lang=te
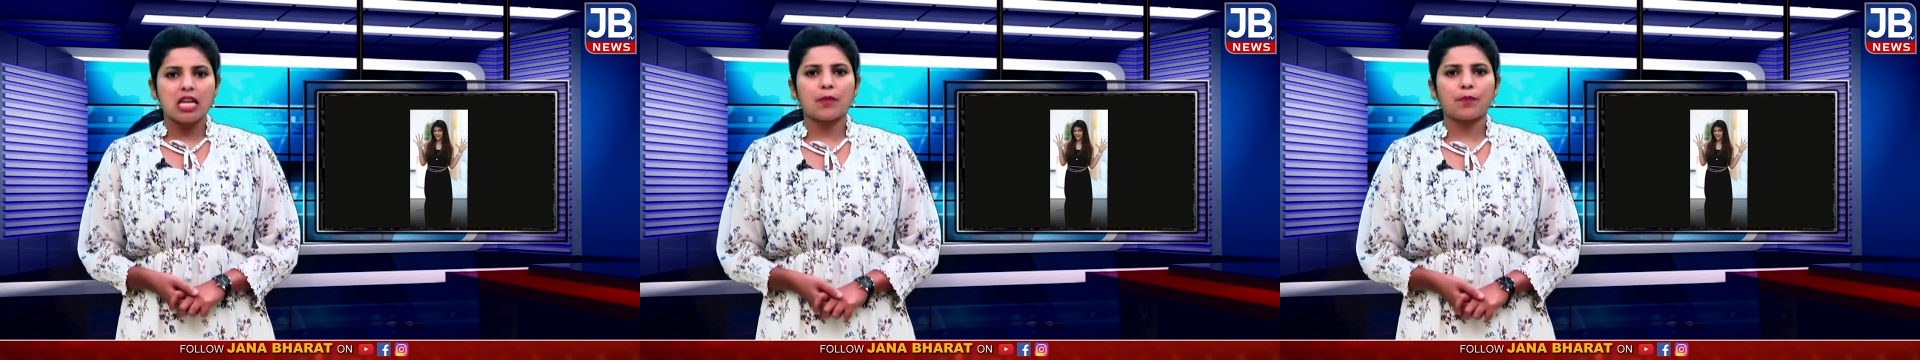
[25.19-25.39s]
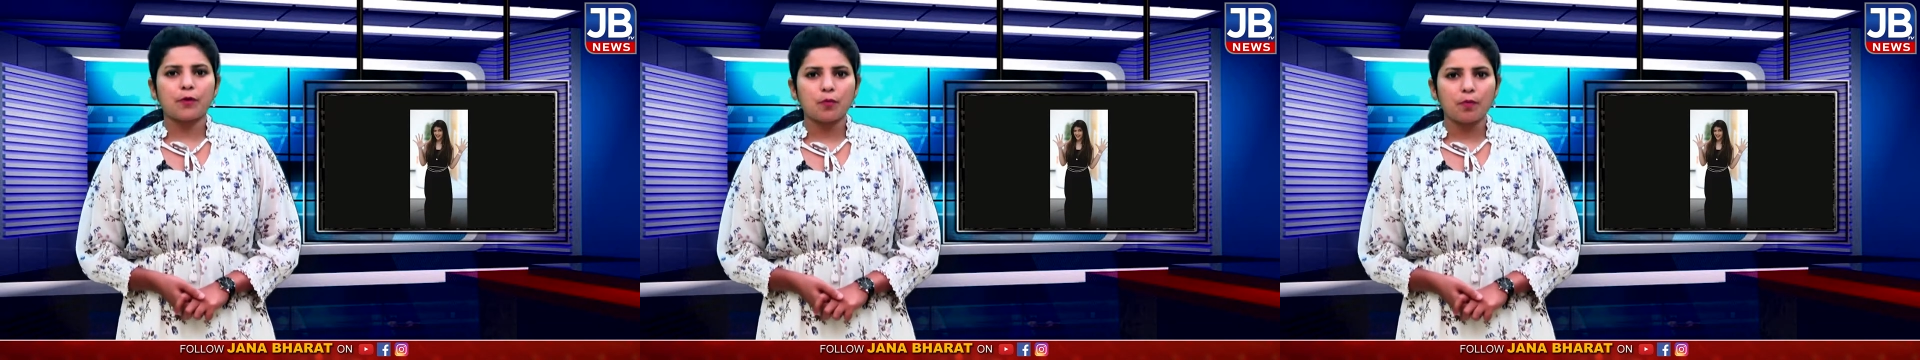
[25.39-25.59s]

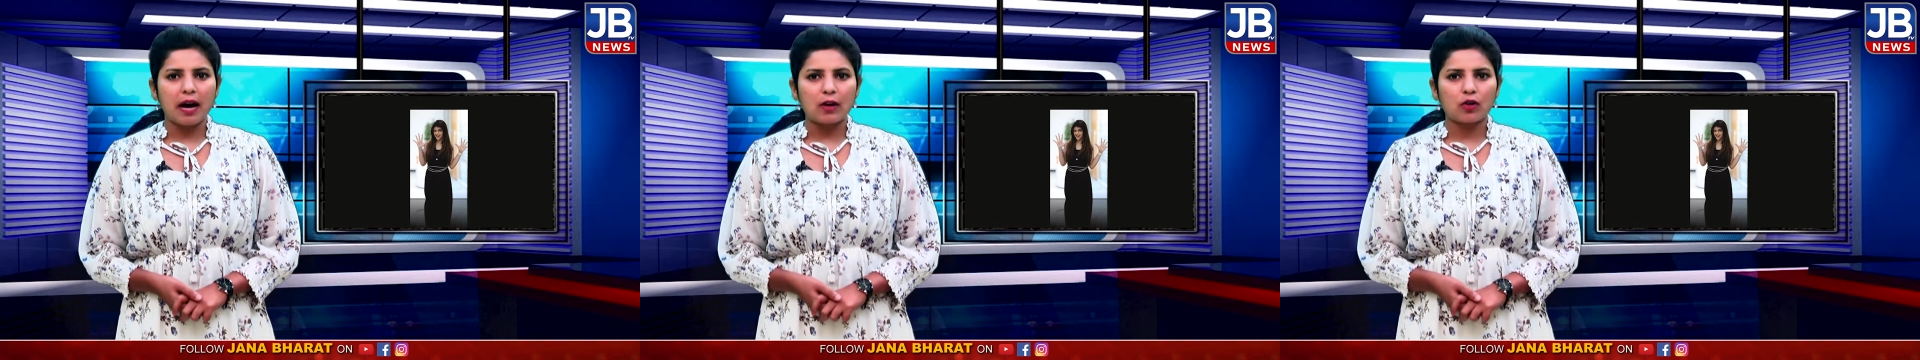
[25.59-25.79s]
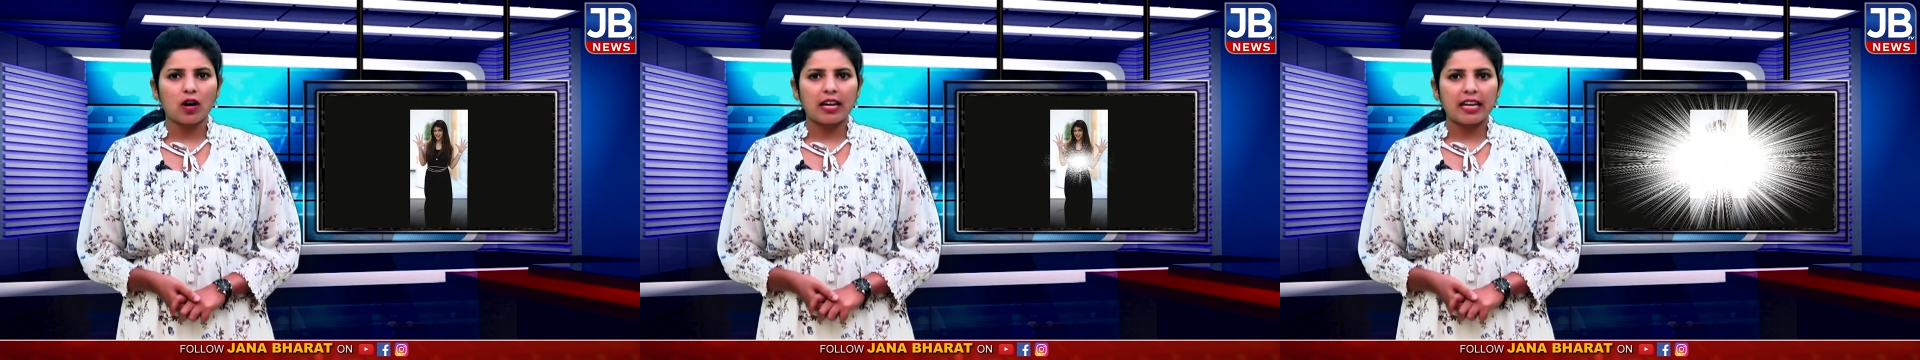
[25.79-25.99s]
ఇప్పుడు
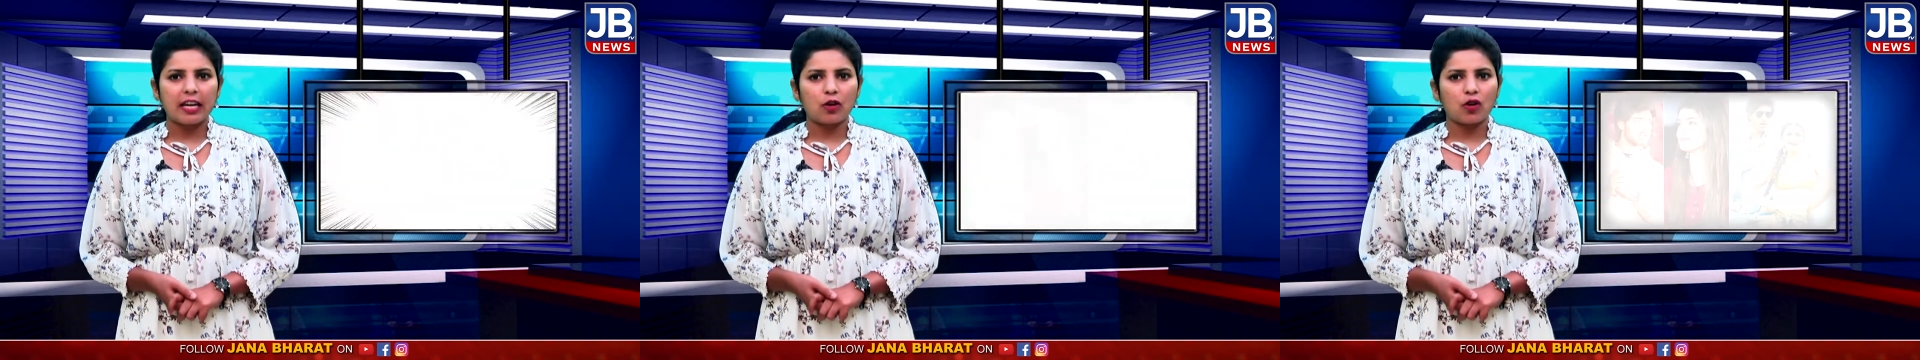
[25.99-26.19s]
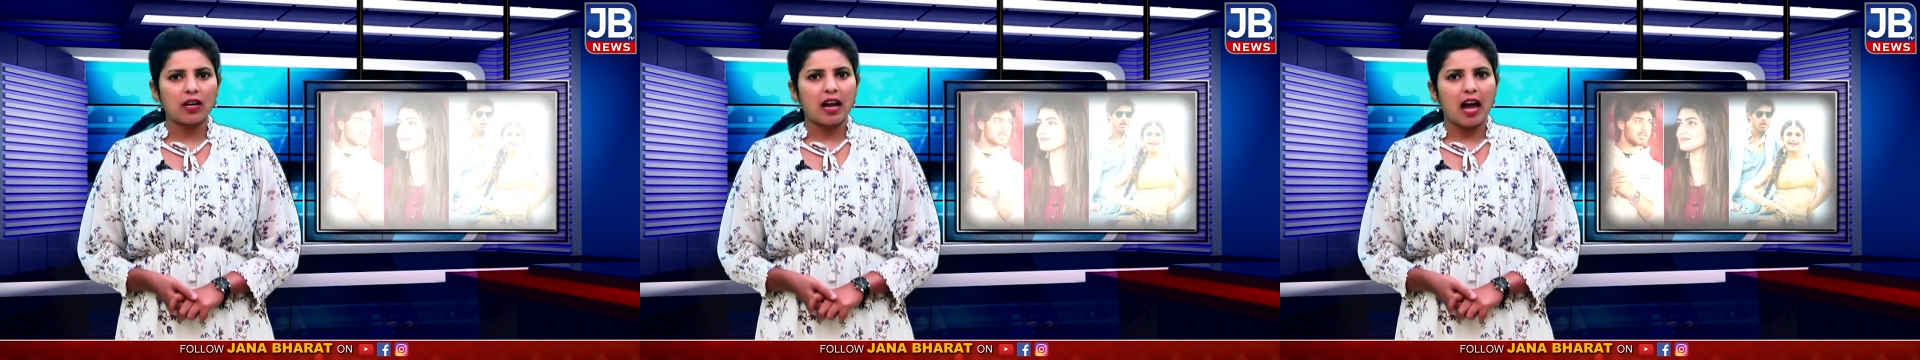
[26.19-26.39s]
మరొక
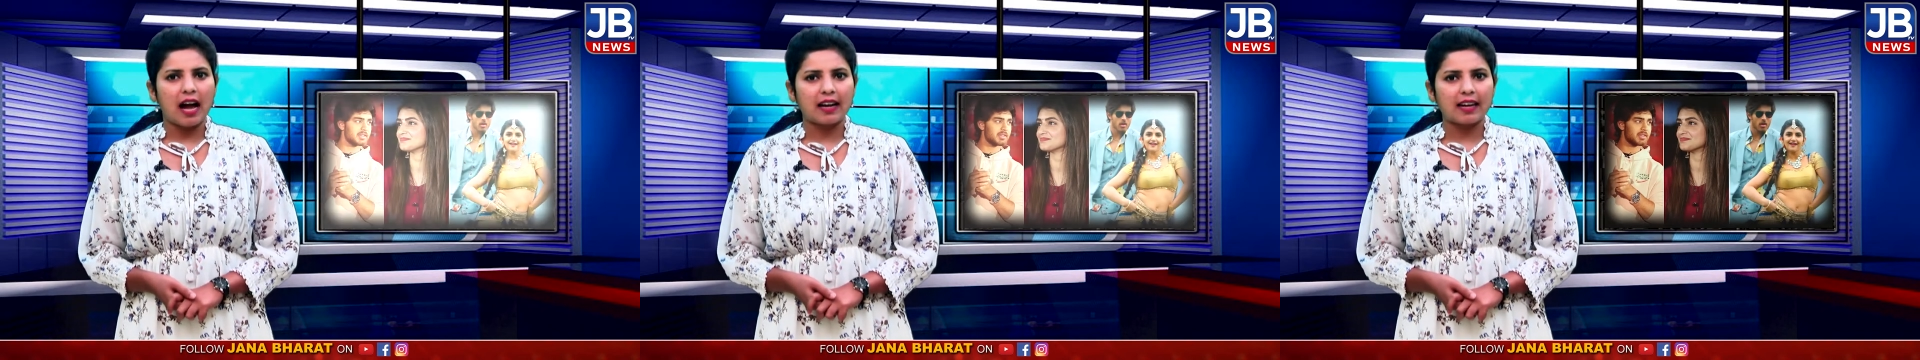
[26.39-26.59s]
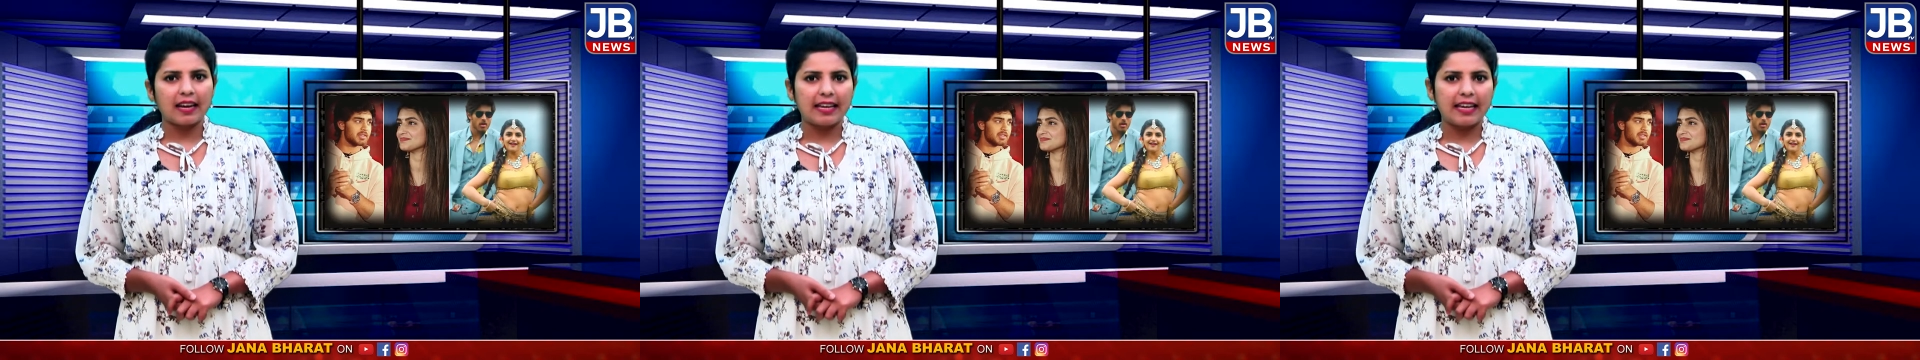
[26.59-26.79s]
హీరోయిన్
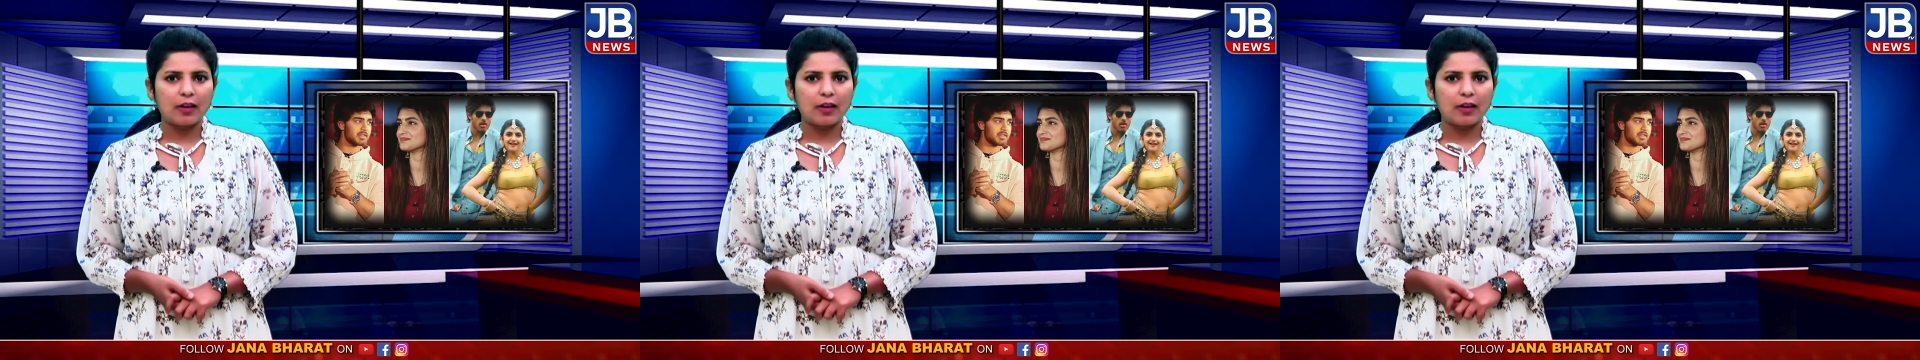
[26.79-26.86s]
అగ్ర